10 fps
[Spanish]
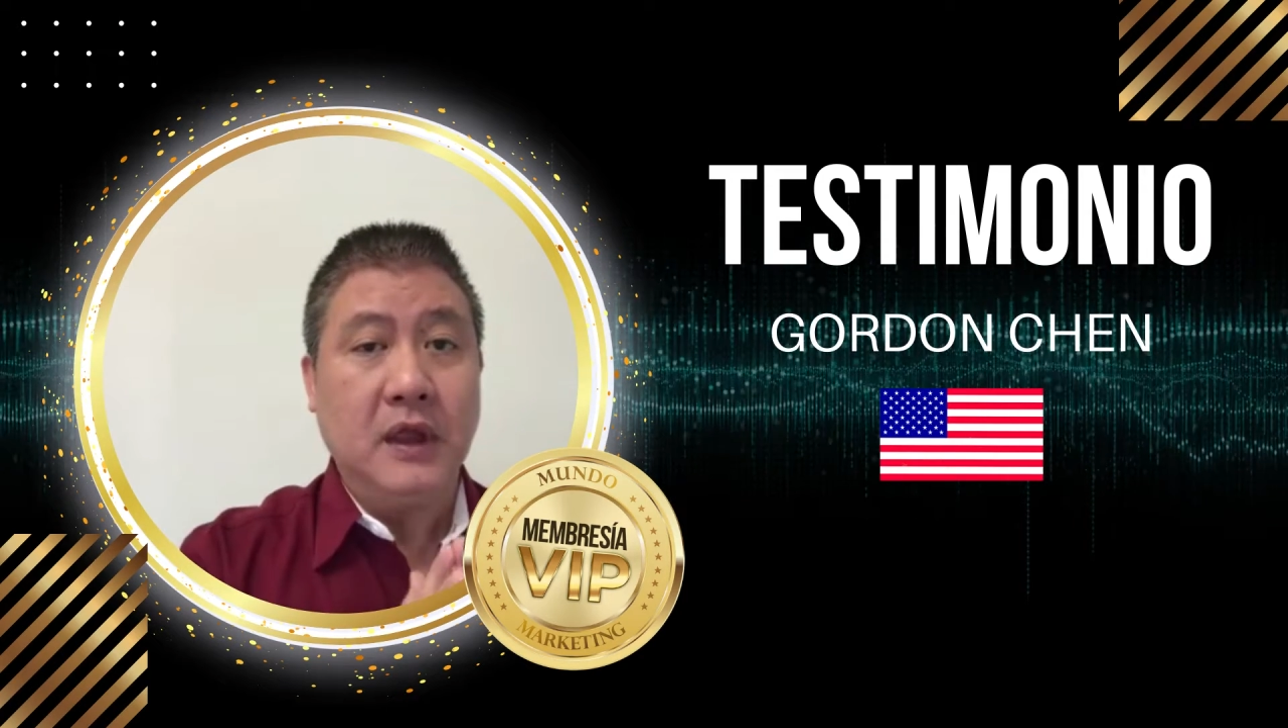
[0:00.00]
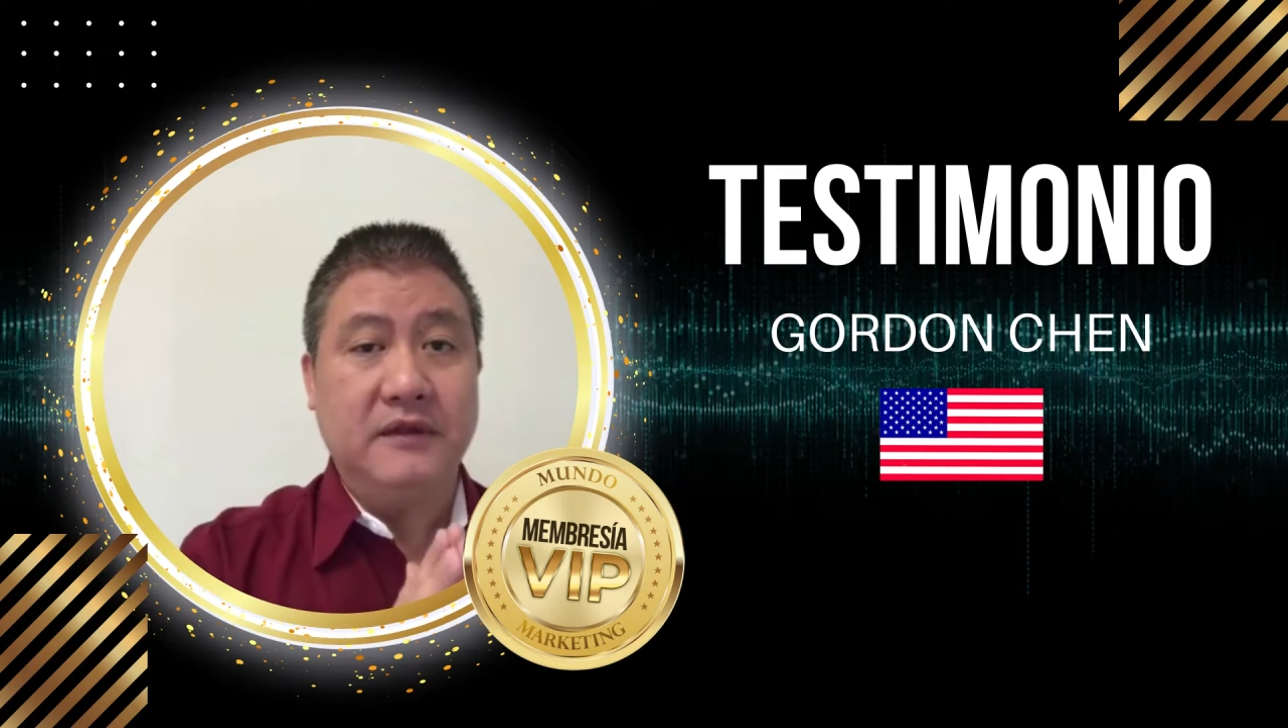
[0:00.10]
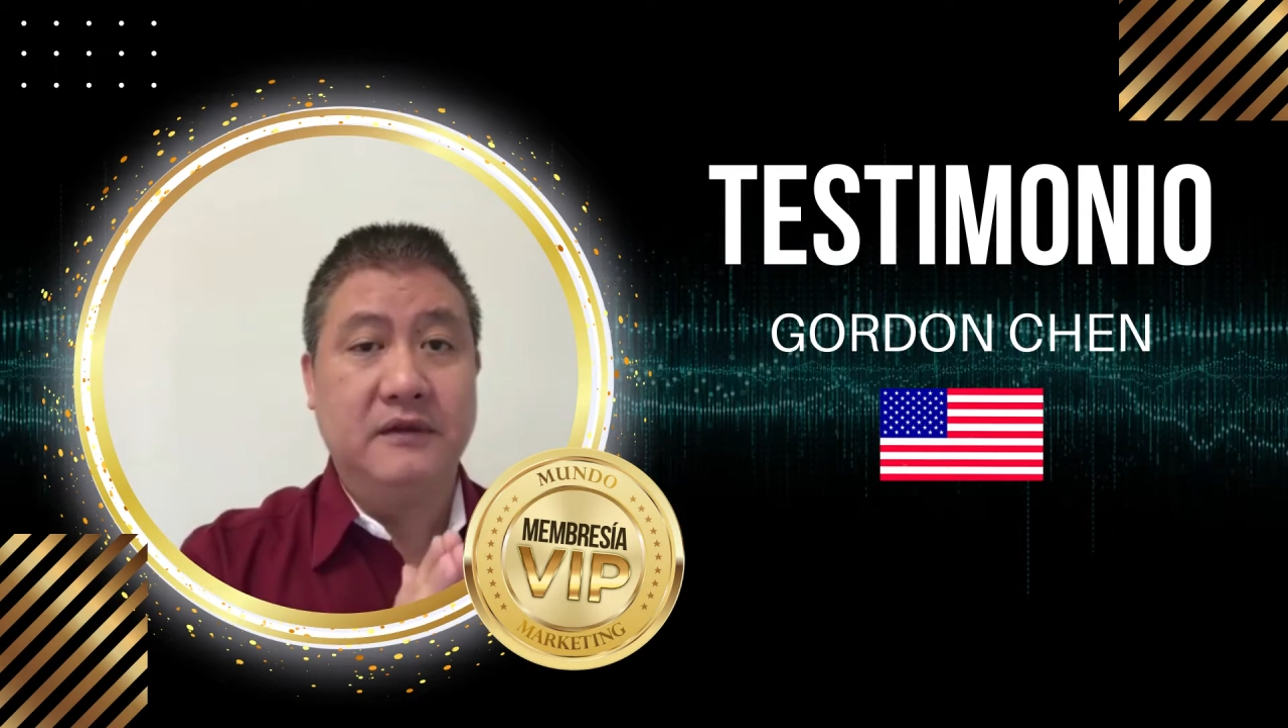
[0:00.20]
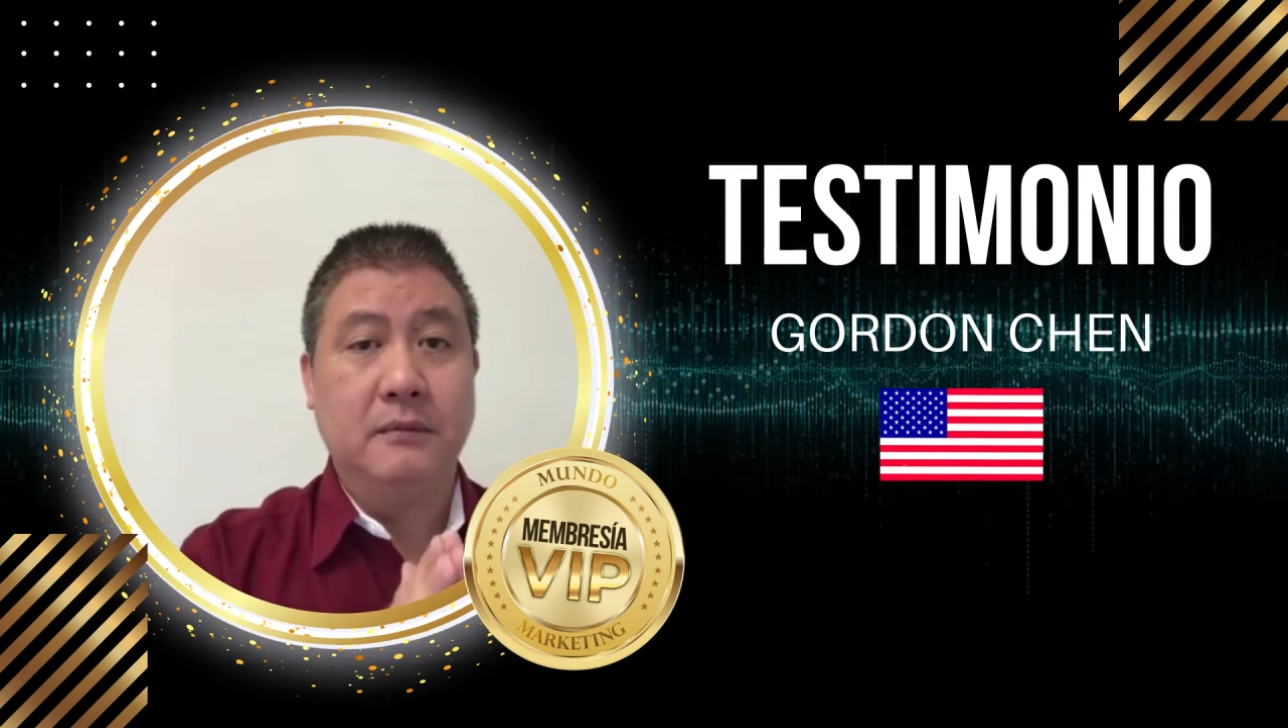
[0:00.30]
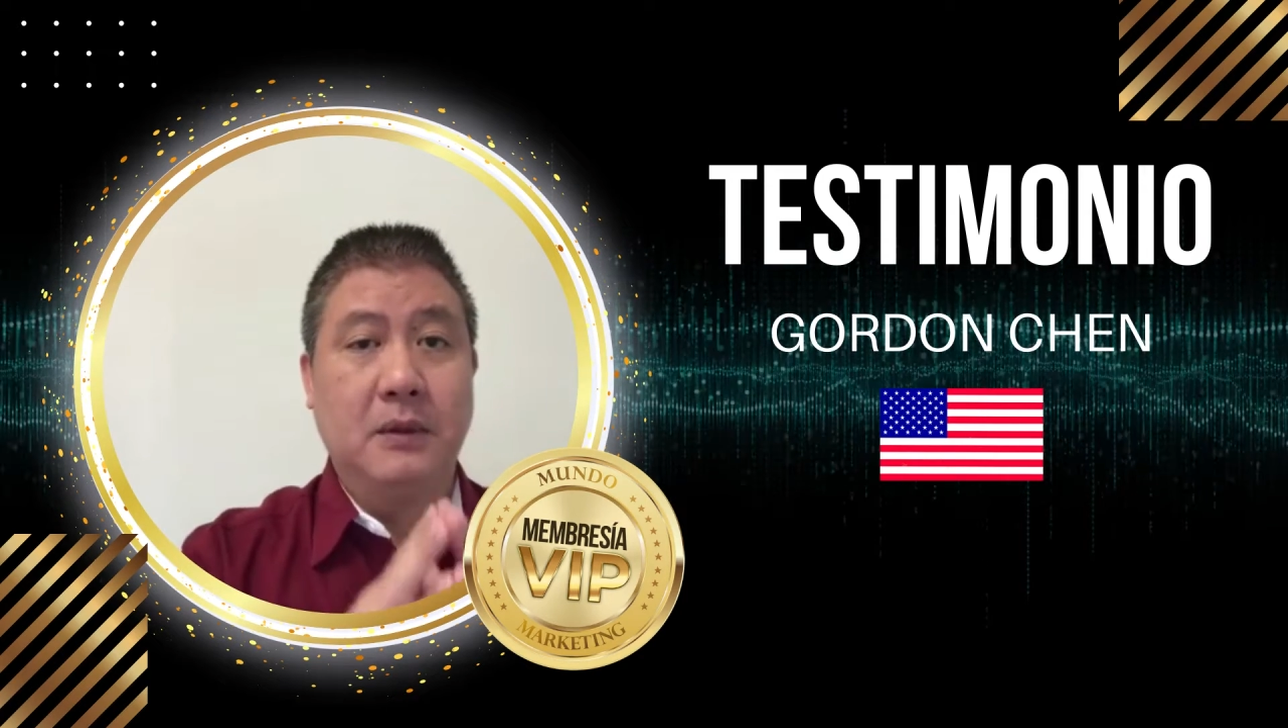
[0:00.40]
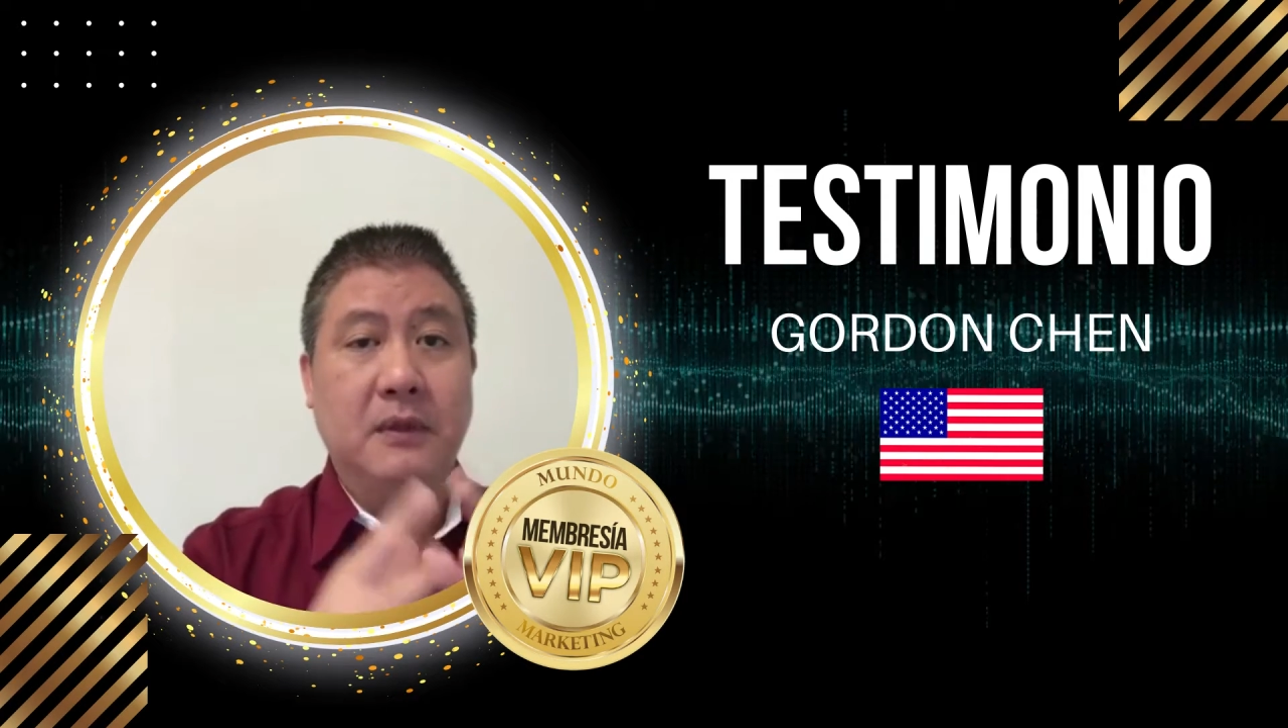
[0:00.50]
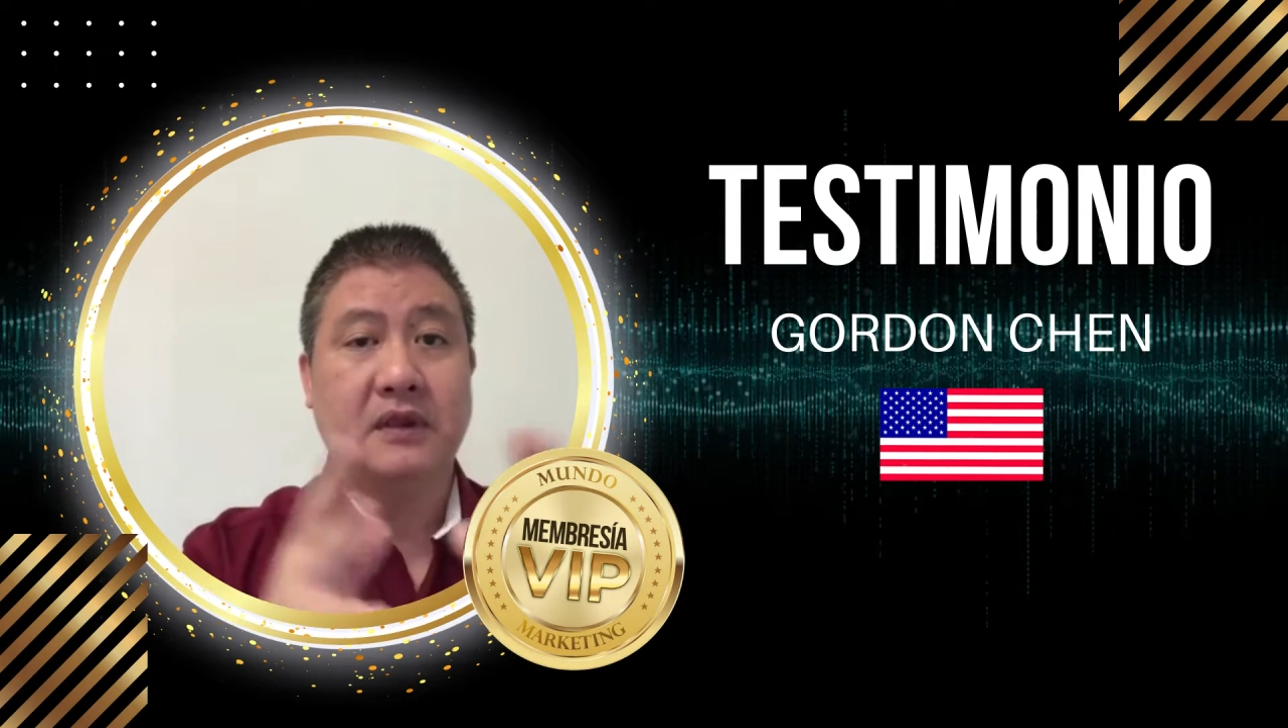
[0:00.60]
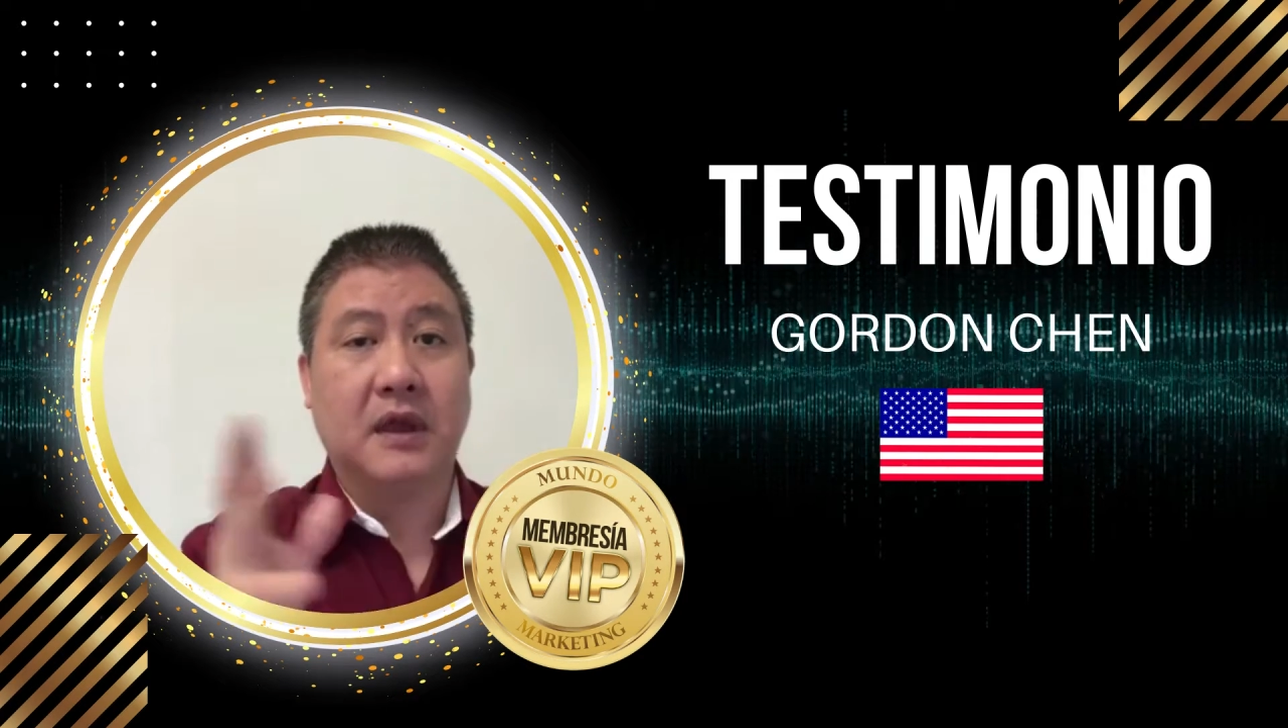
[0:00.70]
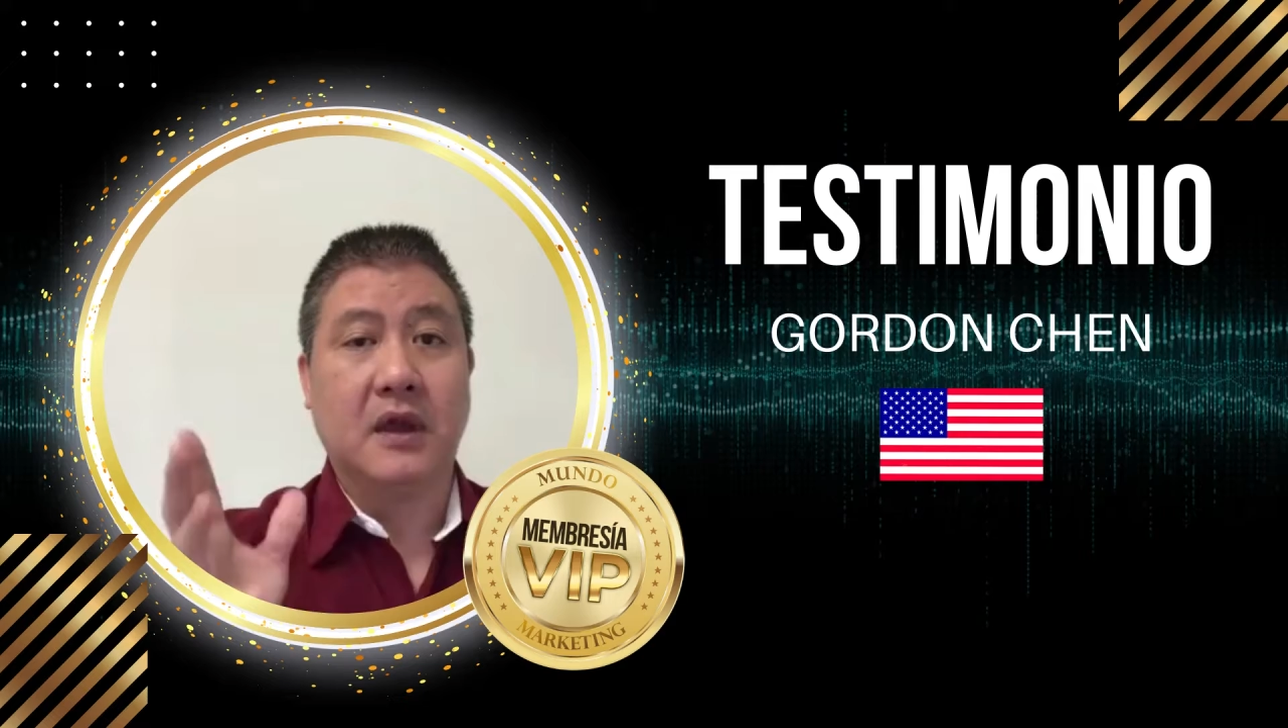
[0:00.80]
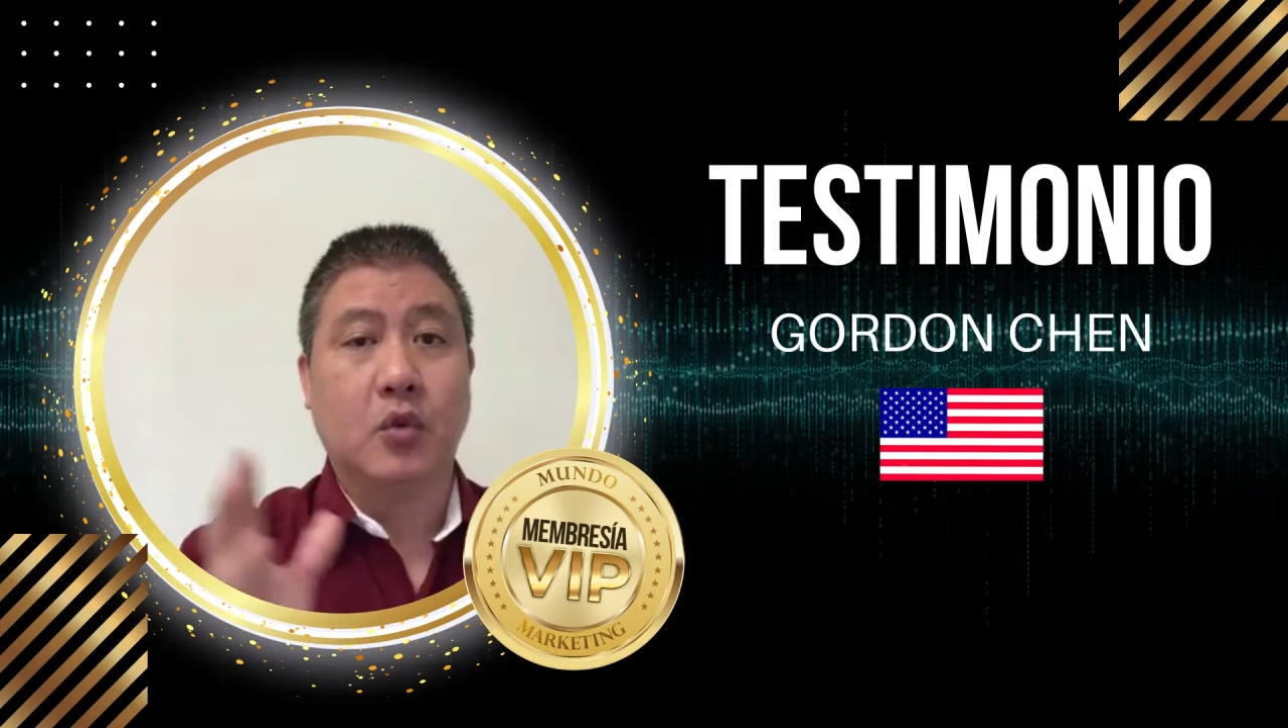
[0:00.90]

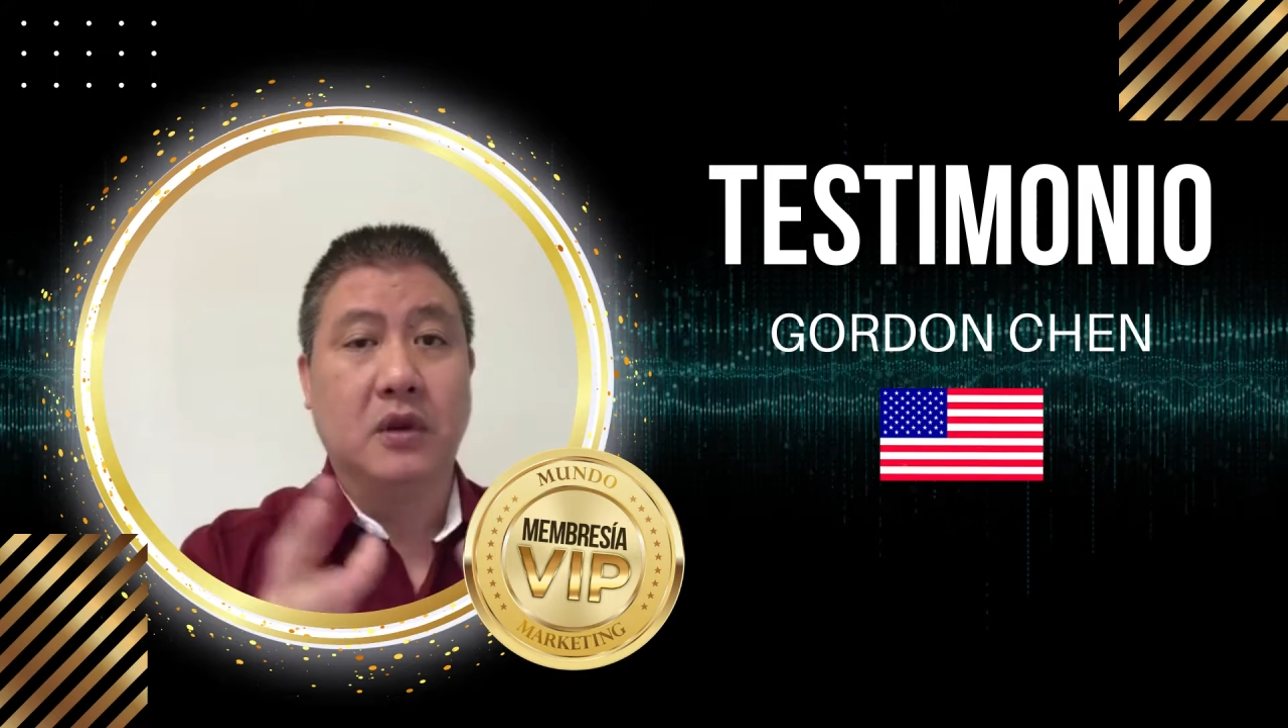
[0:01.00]
Simplemente es